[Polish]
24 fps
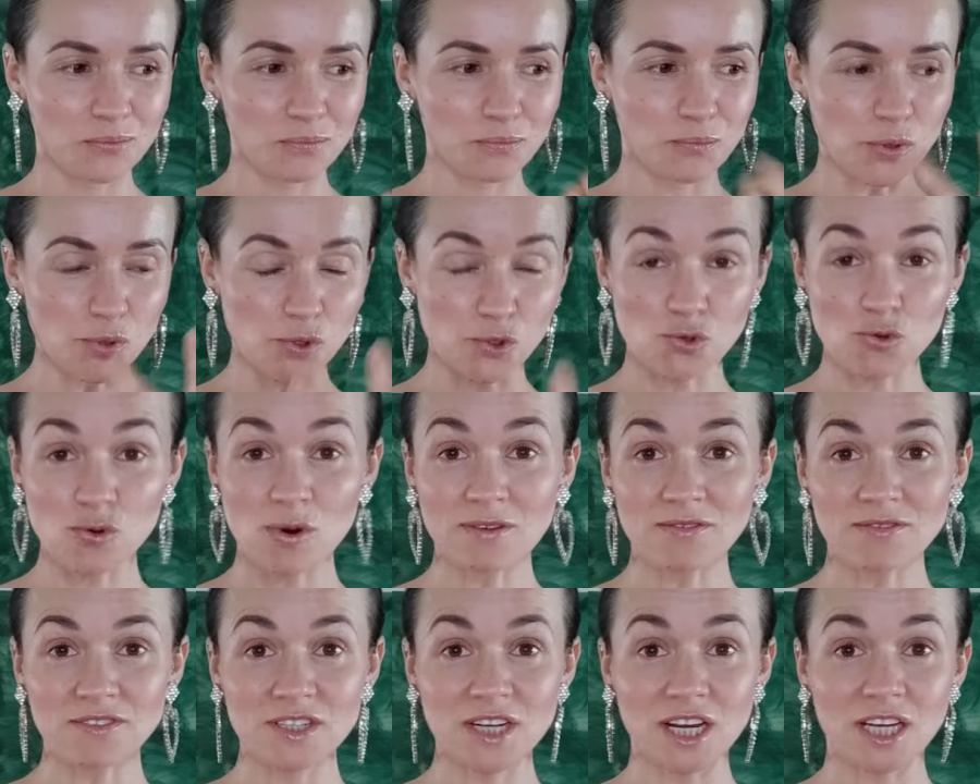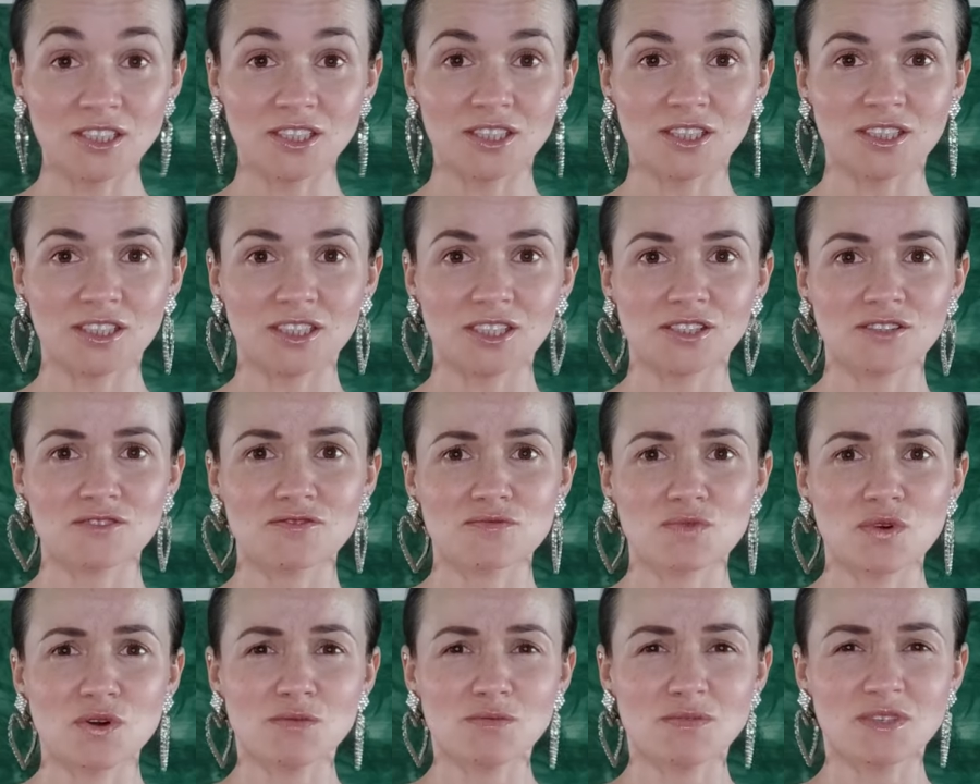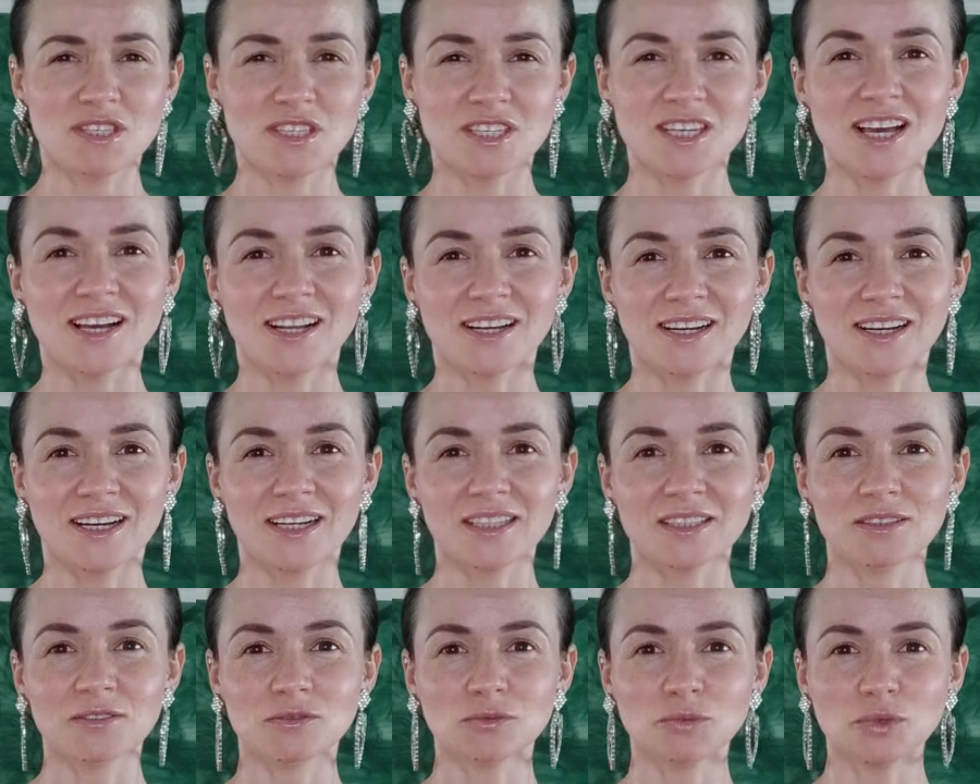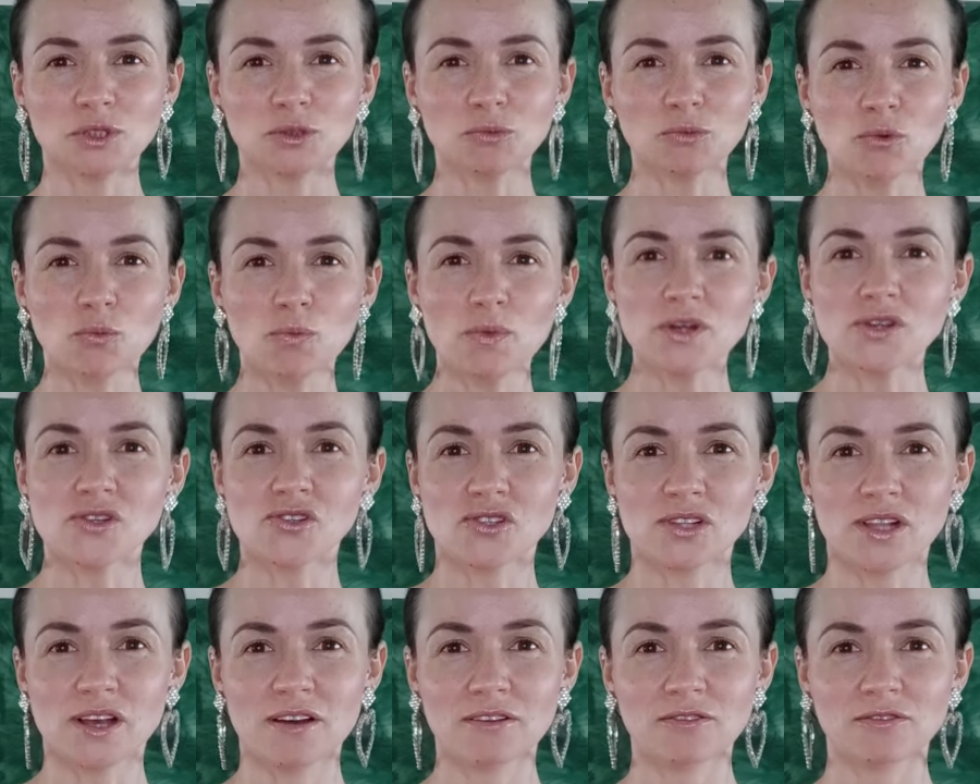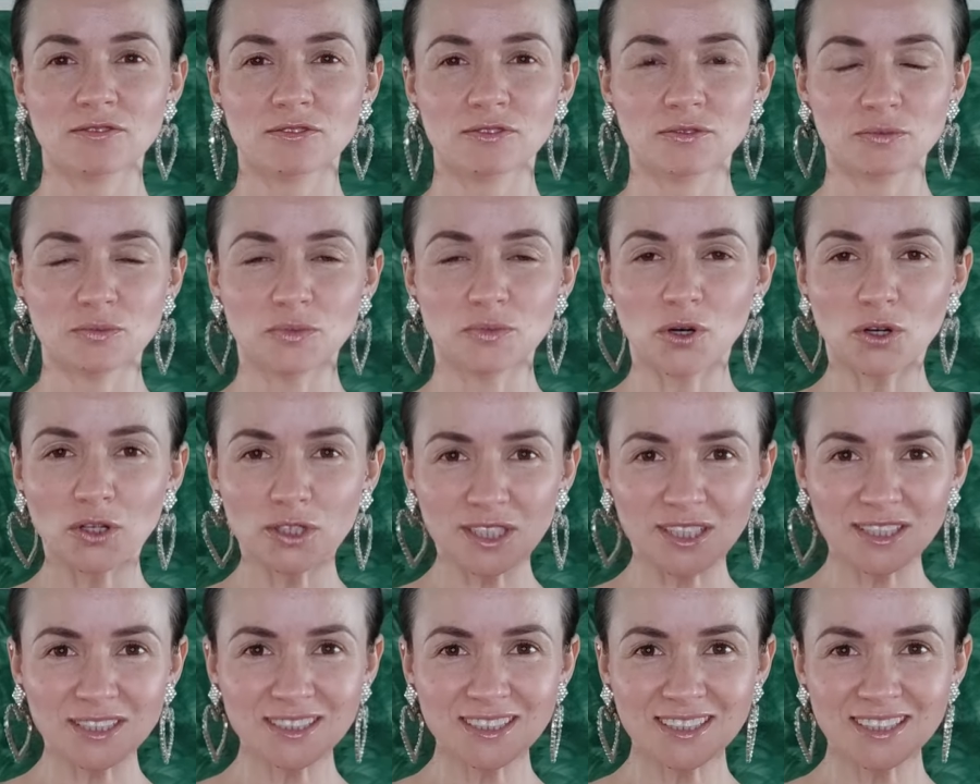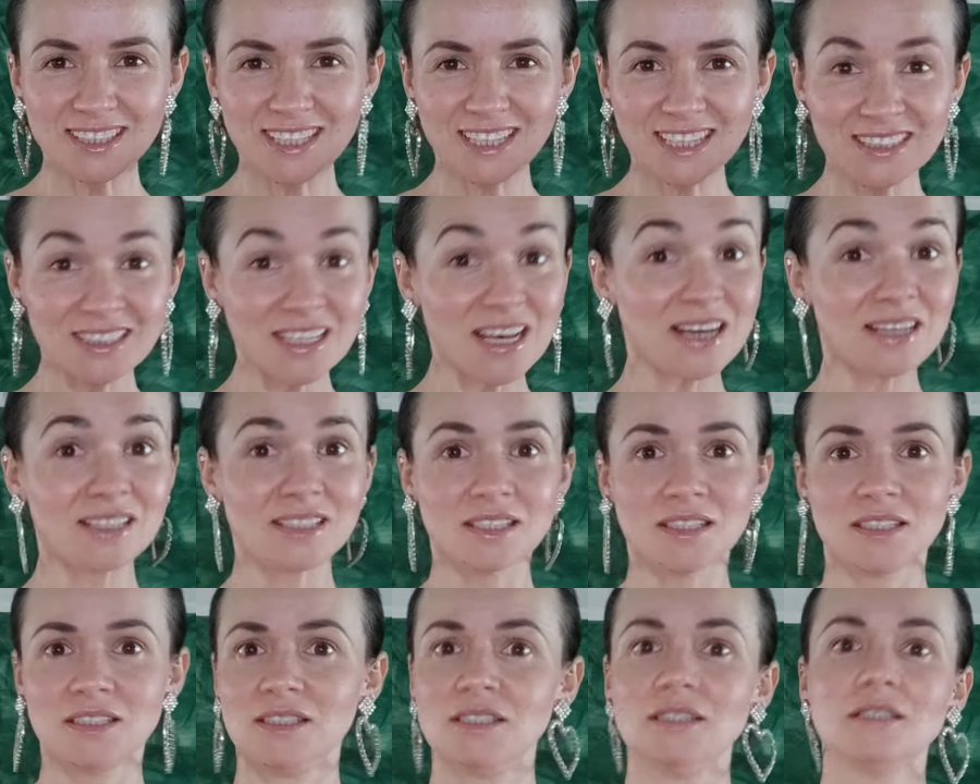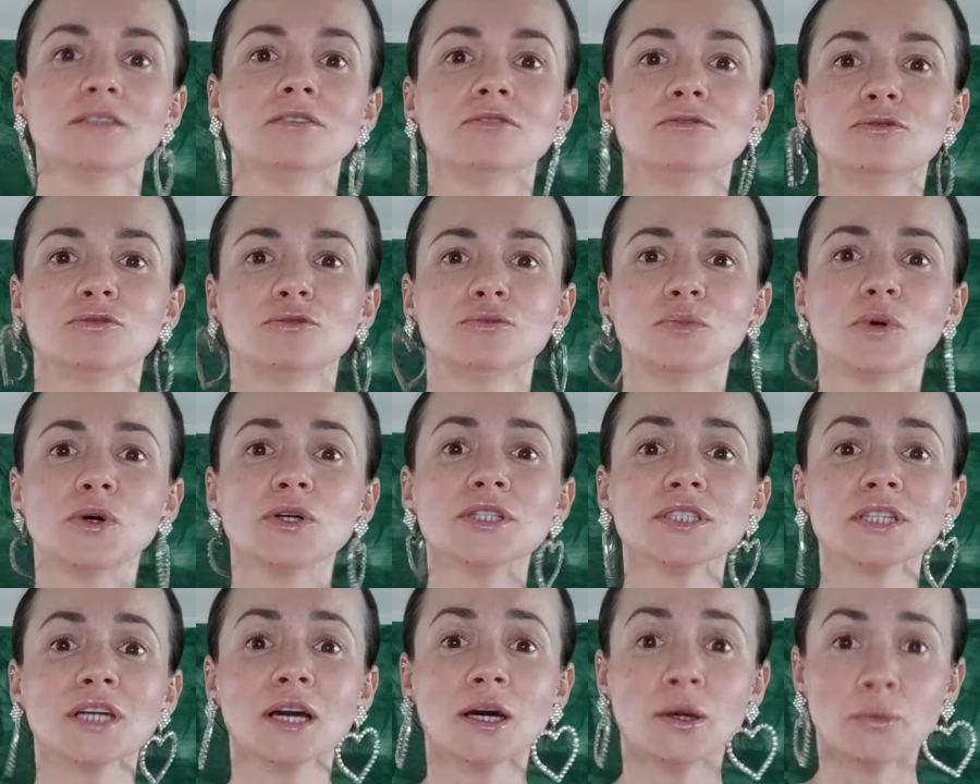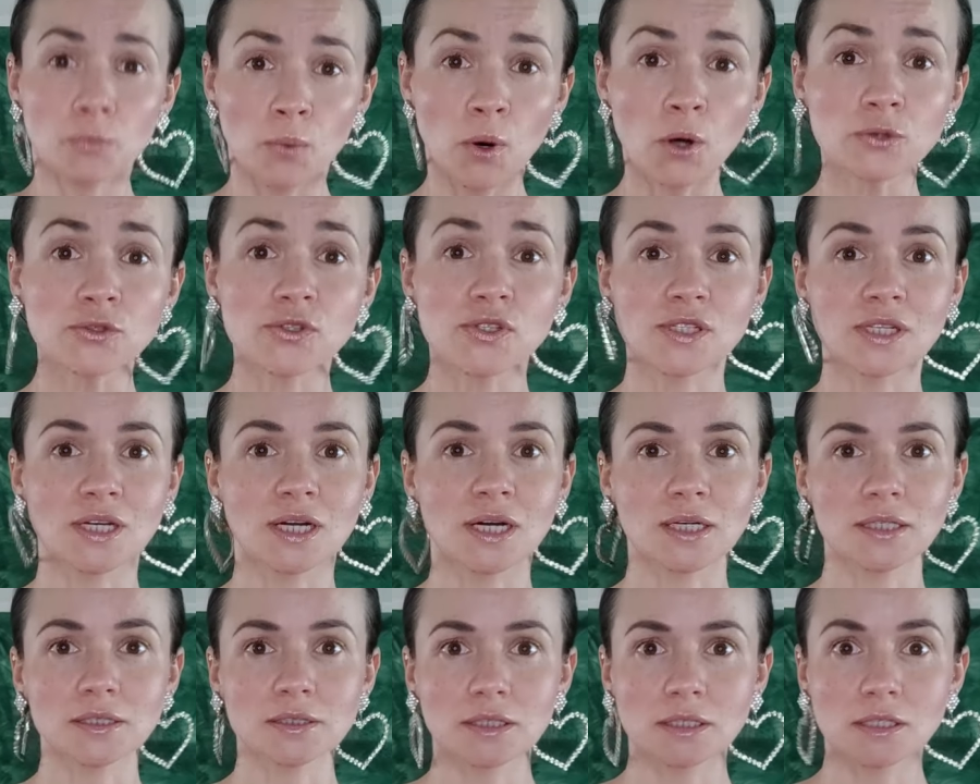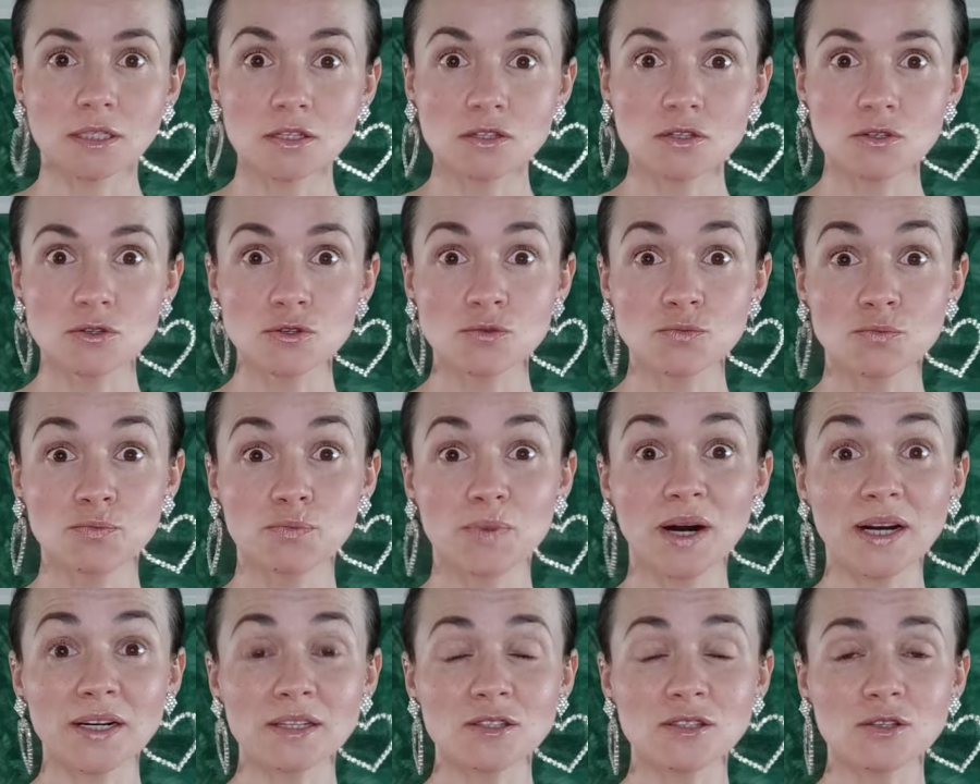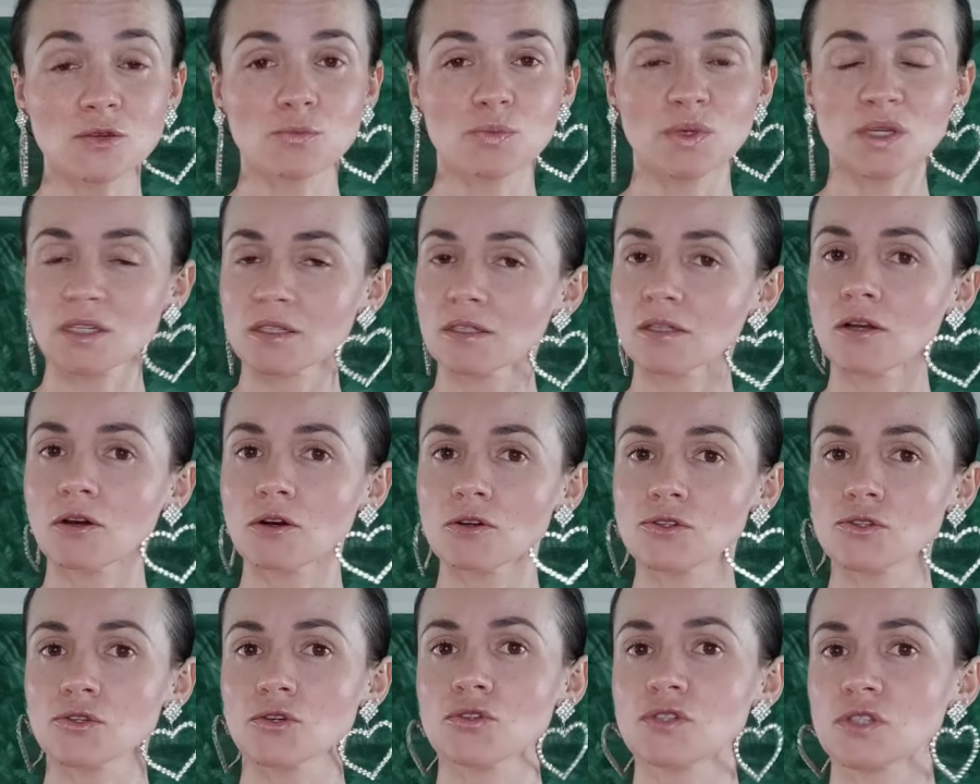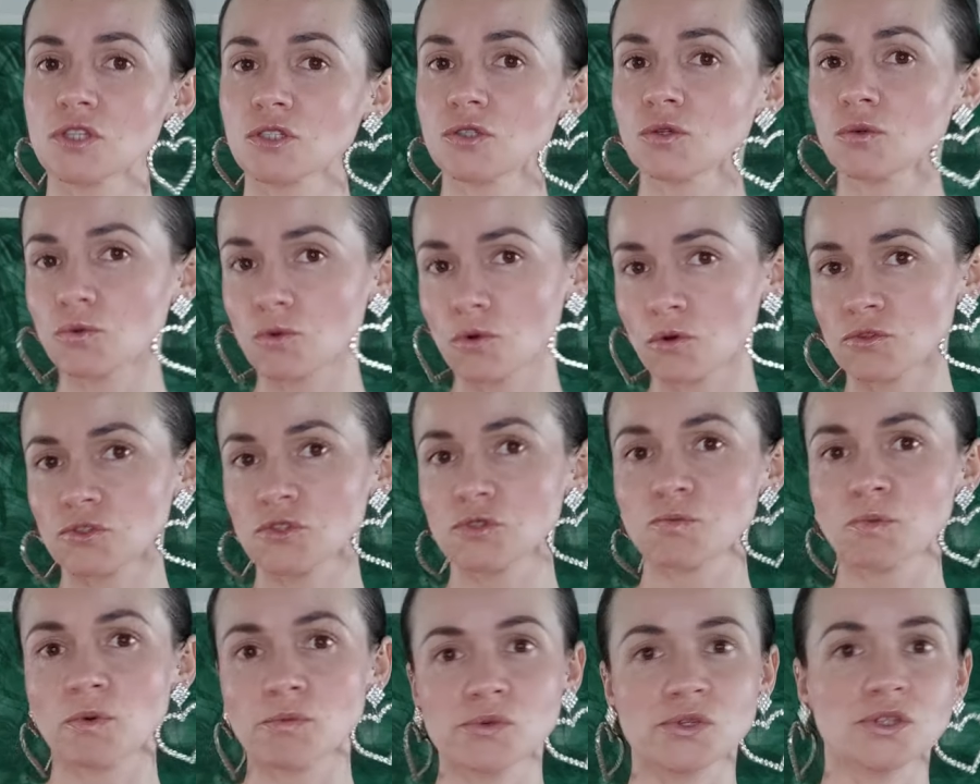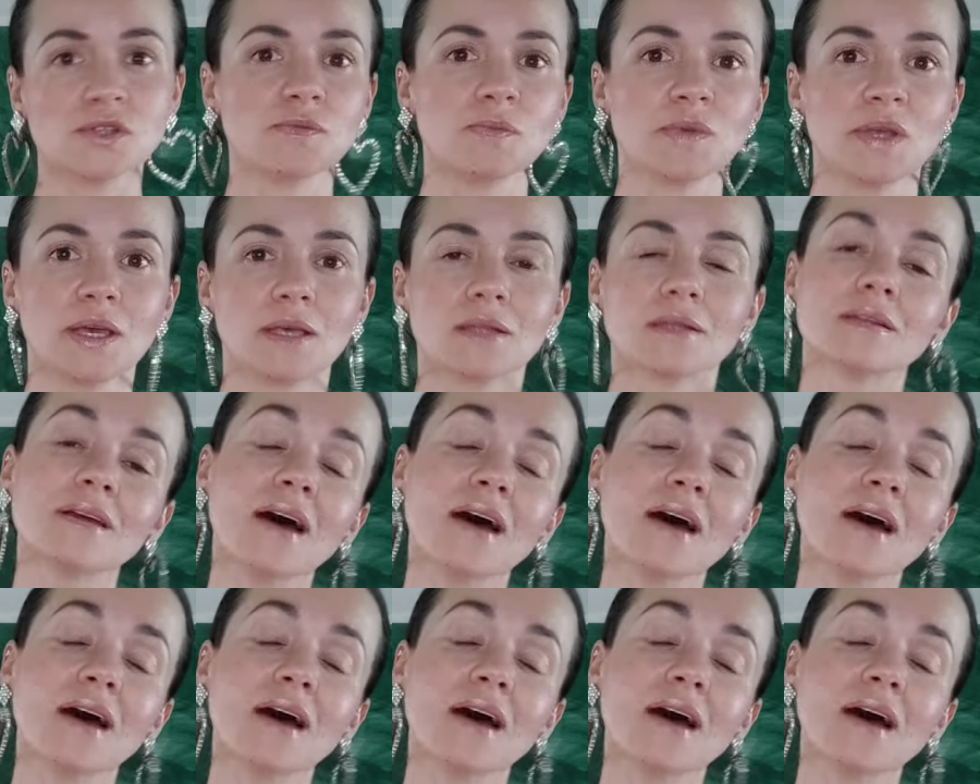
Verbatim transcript: poczułam wyraźnie, że w moim ciele, w moim umyśle, w mojej energii, w moich emocjach jest coś bardzo pięknego, co chce się urodzić poprzez mnie.